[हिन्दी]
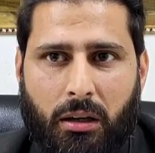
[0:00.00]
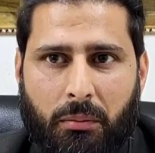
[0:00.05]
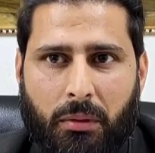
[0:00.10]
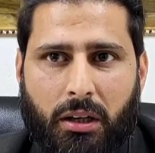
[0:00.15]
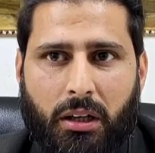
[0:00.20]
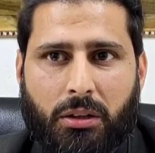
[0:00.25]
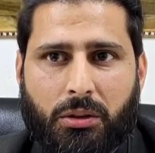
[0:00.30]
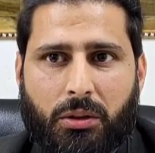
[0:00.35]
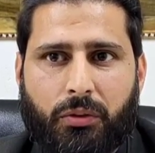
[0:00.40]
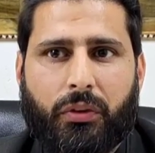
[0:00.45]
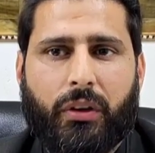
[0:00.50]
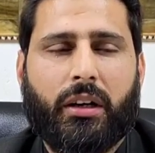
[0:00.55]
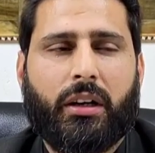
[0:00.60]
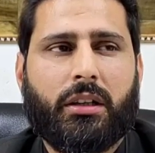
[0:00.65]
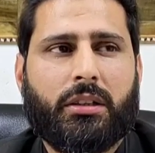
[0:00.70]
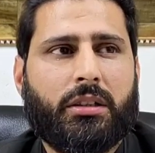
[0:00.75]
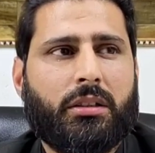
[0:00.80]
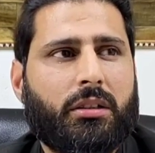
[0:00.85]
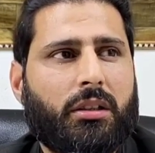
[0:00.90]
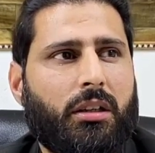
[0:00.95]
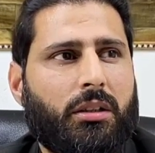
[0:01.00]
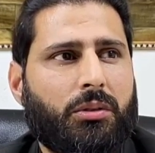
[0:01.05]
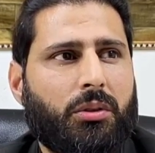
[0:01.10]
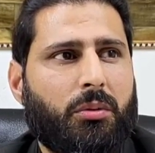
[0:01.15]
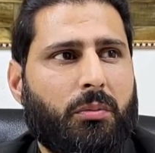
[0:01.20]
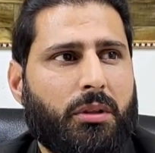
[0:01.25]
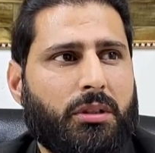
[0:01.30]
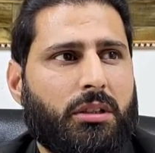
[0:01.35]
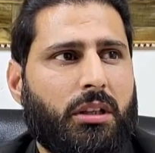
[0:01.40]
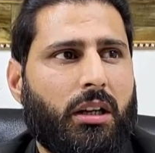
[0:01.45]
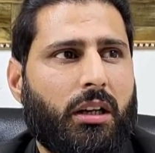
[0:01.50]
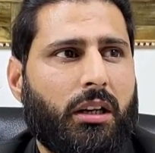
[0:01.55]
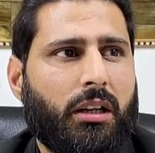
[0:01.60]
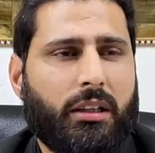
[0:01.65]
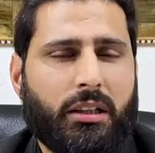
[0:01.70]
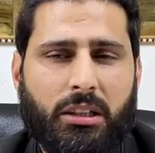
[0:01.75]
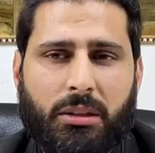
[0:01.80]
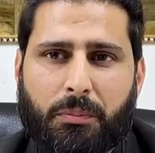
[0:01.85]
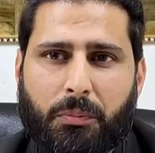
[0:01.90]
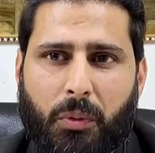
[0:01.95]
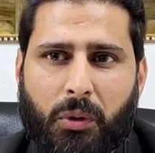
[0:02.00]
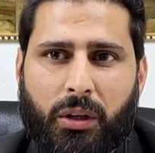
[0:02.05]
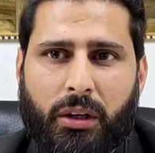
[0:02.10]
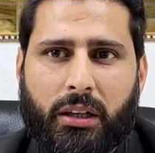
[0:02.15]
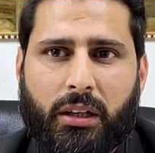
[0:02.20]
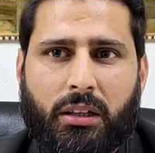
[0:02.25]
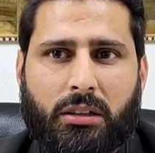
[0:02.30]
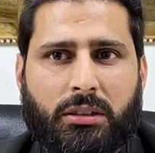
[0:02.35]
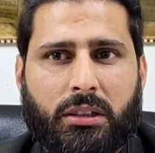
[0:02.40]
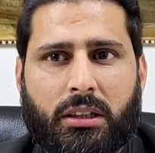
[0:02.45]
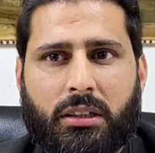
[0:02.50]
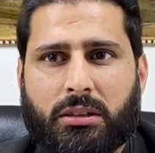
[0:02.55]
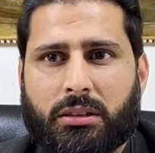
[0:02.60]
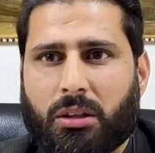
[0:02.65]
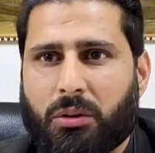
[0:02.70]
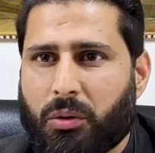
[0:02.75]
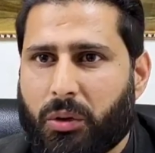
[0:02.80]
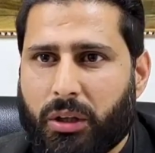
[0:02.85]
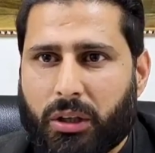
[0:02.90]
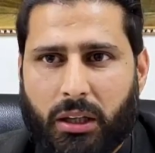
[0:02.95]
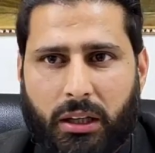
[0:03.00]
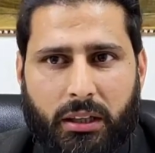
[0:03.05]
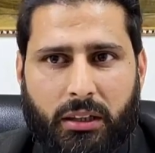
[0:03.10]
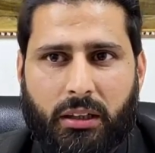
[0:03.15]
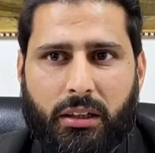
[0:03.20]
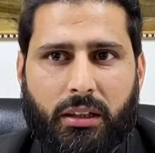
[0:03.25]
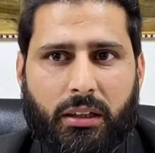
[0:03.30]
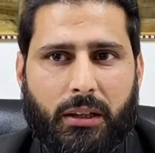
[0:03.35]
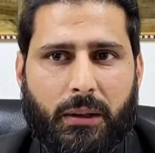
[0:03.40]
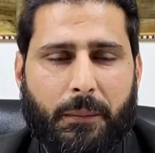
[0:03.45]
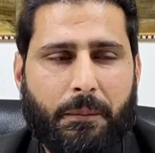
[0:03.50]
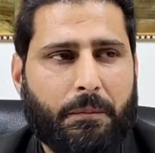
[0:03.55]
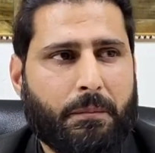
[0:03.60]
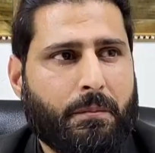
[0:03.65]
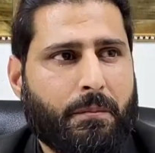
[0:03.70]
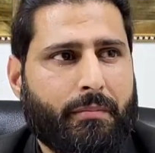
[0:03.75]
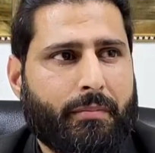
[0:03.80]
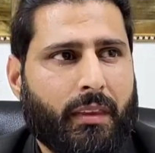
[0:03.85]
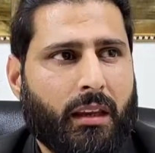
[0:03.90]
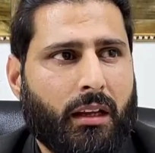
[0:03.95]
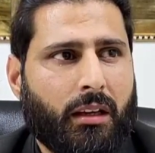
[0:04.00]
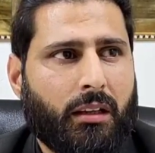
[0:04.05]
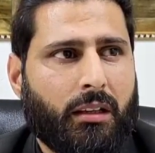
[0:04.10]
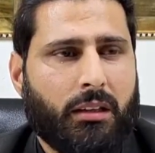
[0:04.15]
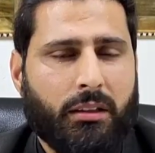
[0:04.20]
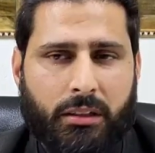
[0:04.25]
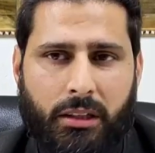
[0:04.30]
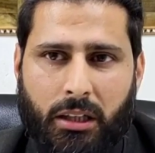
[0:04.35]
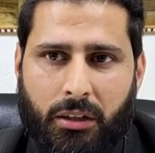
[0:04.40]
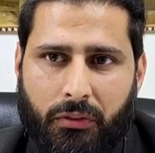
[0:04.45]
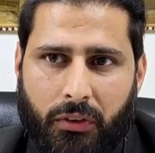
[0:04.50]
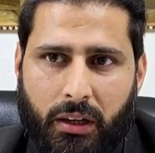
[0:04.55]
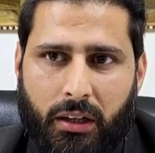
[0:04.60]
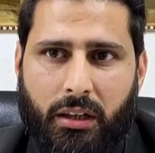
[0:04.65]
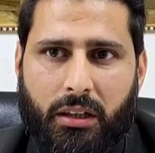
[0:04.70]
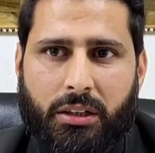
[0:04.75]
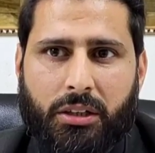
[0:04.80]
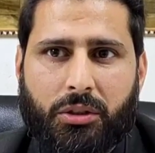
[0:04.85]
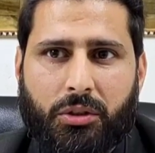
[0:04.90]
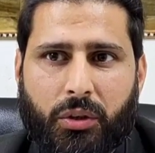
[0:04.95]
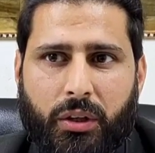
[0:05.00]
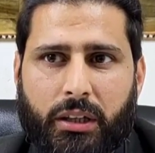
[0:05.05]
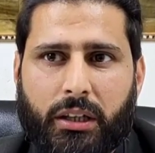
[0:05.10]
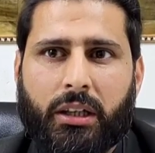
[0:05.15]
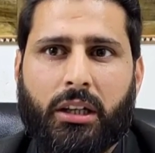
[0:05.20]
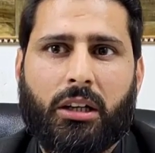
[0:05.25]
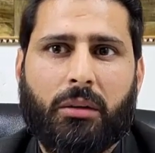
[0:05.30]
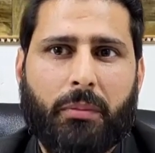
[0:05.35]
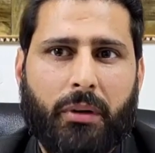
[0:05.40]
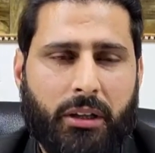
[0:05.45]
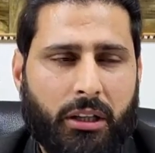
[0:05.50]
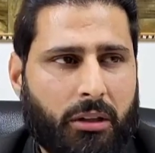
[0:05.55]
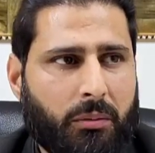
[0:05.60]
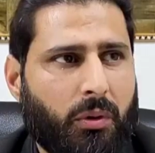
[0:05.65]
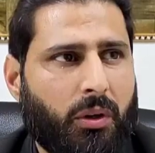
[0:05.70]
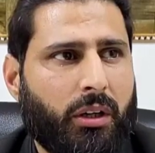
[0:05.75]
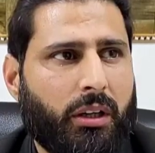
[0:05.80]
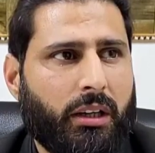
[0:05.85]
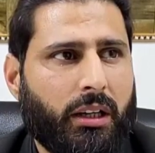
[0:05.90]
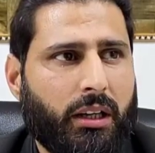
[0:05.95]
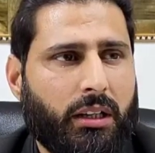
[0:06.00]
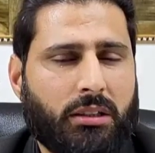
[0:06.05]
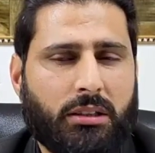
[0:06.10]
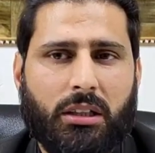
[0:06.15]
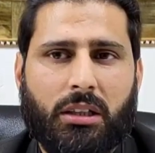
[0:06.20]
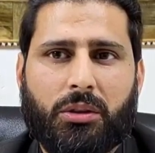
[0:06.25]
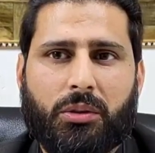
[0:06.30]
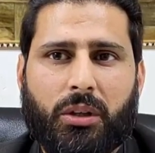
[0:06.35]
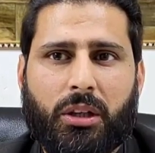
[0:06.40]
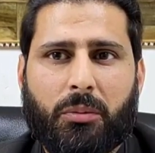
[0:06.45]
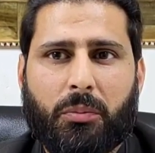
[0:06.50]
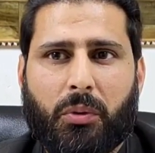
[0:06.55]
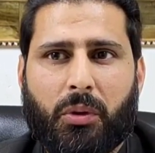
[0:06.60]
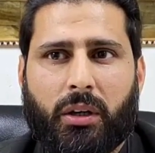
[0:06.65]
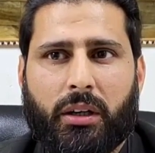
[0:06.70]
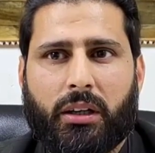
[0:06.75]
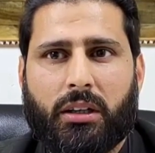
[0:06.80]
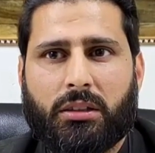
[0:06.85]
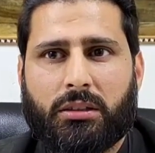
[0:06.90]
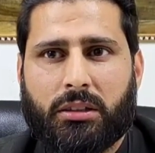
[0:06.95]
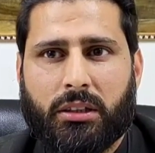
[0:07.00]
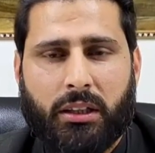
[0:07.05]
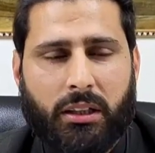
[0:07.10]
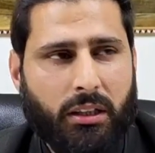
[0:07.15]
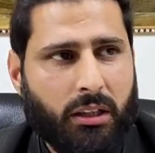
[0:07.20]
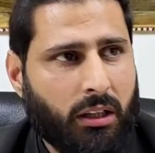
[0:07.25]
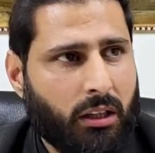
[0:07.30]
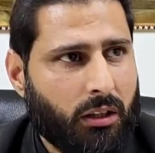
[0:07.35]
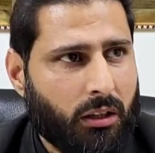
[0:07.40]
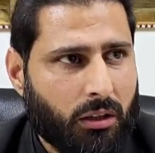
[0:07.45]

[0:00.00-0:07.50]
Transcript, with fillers: हमारा जो फेडरेशन का जो मसला है ये पॉलिटिकल से इसका कोई लिंक नहीं है ये फेडरेशन जो है एक इंडिपेंडेंट बॉडी है इसका जो है पॉलिटिकल से